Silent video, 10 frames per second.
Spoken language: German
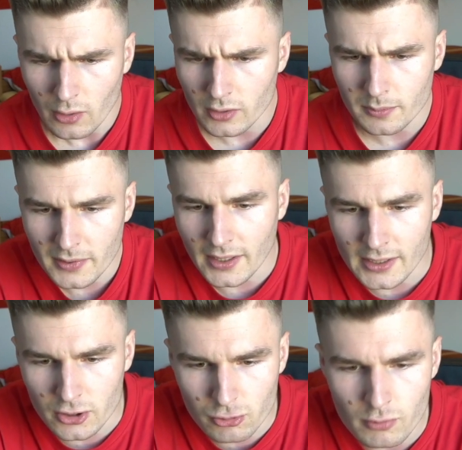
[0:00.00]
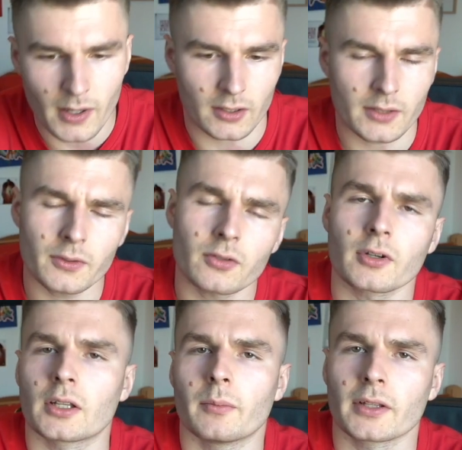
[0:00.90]
und Michael Schumacher, den würde ich auch
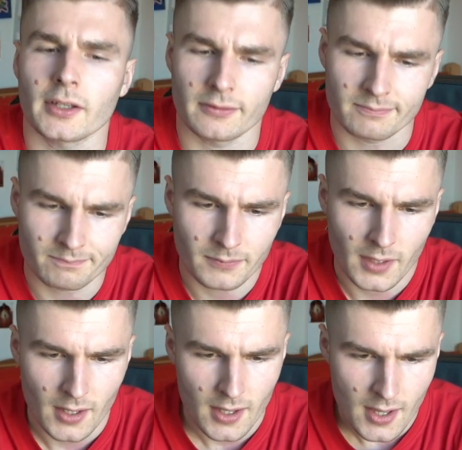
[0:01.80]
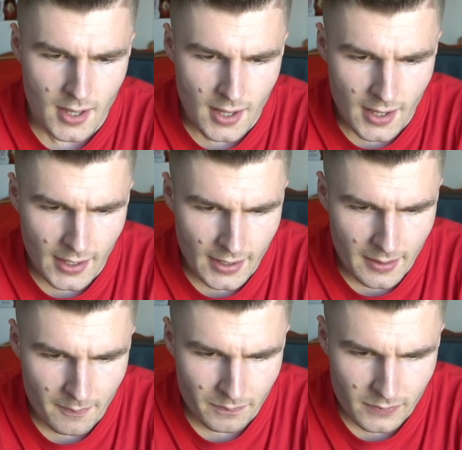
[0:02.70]
gerne mal treffen.
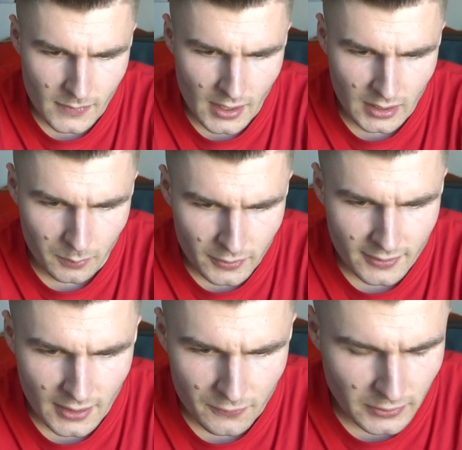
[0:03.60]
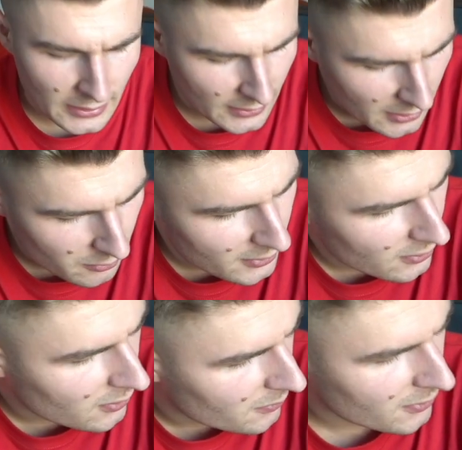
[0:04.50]
Ähm, der Geburtstag von Enrico, ich
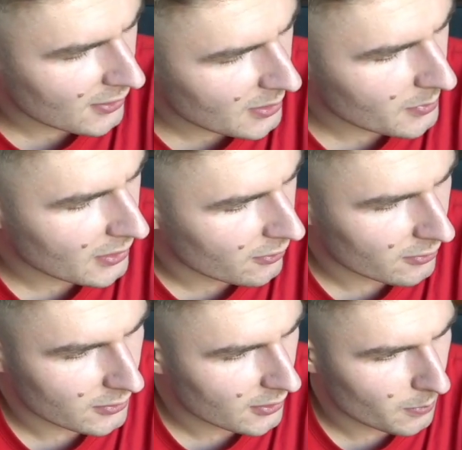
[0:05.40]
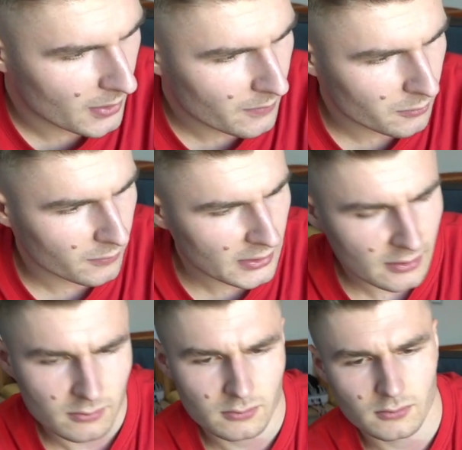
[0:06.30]
soll noch ein Statement raushauen, das war einfach nur wild.
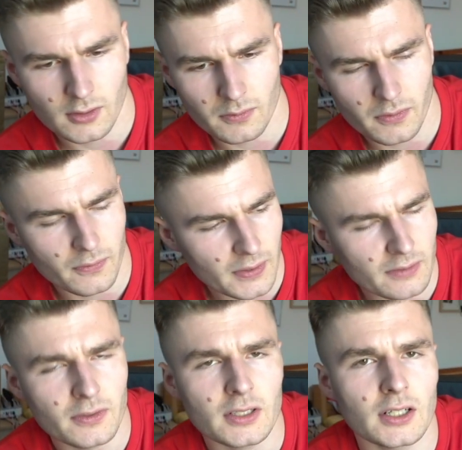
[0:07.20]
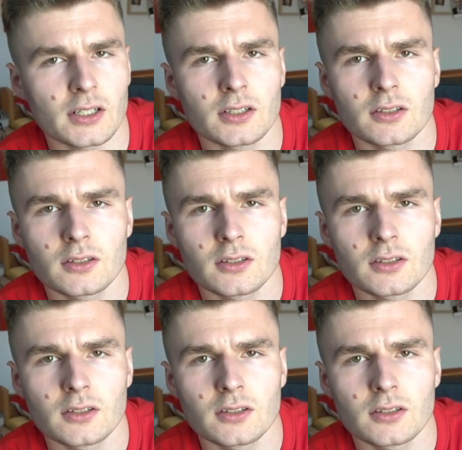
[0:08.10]
Das war verfickt wild, Alter.